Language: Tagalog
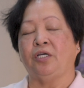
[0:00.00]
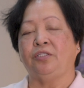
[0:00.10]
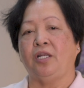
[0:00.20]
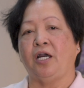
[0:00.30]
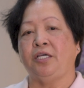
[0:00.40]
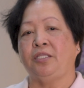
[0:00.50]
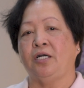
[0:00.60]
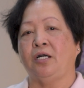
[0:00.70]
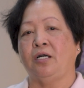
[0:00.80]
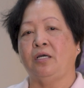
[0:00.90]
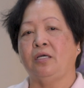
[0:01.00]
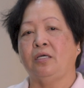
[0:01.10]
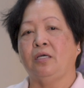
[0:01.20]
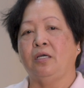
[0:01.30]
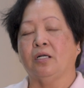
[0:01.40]
Adelaida
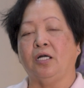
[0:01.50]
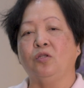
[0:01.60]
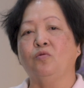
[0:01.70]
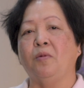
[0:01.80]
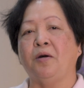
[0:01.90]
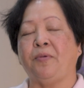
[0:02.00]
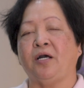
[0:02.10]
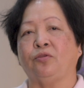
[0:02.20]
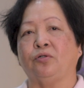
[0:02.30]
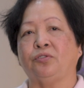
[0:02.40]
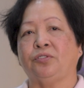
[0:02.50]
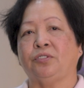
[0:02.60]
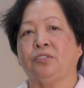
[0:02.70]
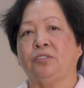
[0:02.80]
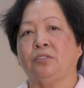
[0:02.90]
Kaluma
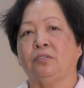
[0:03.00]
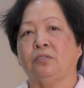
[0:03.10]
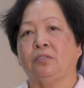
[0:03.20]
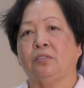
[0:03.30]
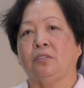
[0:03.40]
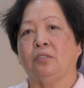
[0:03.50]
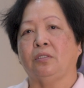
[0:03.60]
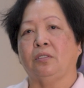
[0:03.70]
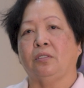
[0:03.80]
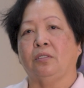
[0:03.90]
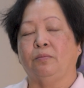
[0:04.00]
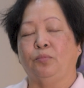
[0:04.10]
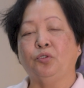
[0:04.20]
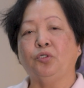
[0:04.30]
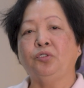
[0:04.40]
Patos.
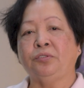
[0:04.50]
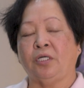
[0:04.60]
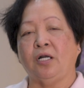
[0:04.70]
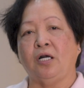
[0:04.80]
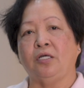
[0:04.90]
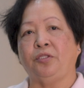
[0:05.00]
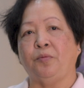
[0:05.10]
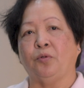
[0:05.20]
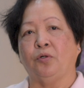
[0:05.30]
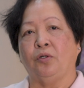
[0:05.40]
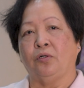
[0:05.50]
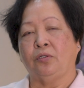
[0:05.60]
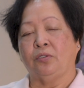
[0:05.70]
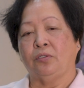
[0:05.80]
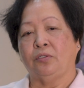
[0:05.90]
Purong taga Antipolo,
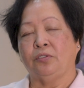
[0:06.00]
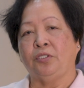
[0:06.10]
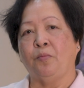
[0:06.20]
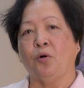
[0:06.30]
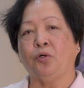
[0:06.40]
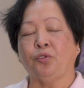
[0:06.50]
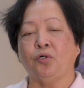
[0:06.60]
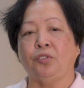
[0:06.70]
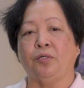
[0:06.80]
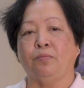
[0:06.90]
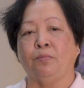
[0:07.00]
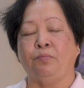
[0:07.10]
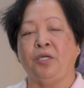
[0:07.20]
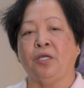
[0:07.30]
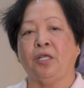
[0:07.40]
deboto ng
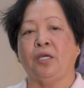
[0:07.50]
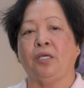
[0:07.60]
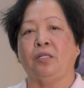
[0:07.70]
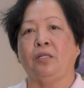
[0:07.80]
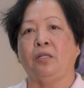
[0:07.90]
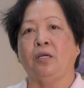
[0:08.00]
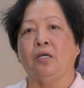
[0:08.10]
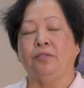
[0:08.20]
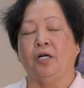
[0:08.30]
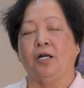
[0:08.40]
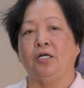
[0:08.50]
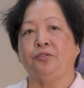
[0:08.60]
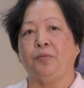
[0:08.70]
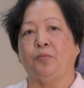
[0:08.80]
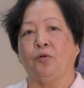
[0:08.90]
Birhen ng
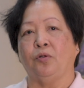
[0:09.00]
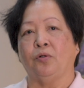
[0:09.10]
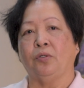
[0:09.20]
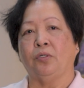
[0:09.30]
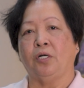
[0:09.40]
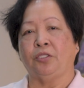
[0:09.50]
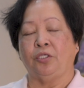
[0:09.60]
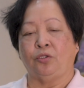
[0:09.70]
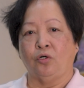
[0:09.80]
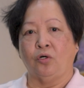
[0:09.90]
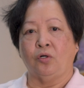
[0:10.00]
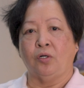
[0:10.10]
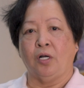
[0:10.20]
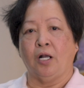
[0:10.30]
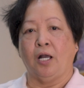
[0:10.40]
Antipolo. At
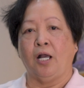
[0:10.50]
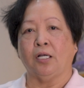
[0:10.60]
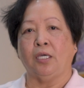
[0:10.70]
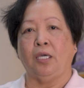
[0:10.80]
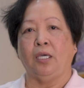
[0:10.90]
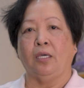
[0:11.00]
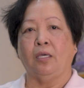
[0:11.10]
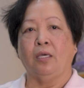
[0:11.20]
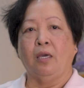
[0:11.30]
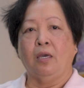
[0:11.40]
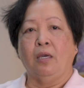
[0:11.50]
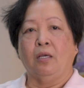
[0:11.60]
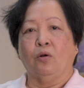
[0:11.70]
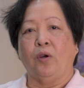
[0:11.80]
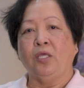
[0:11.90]
ito ang aking
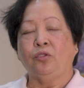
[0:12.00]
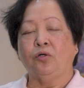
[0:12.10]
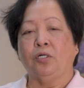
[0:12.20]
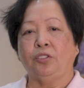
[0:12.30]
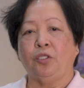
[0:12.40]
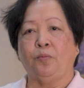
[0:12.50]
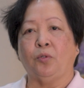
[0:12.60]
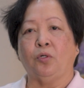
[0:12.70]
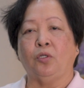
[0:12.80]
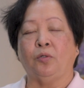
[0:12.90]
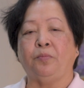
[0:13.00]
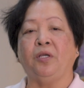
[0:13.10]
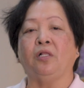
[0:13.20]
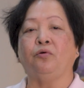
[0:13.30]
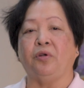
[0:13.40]
kwentong Antipolo
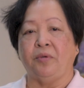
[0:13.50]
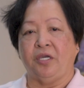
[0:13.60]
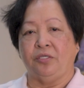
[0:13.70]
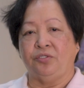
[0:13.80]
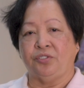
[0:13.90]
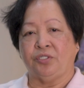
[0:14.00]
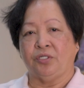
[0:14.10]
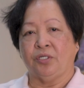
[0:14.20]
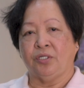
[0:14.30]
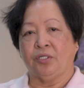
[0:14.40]
Pilgrimage.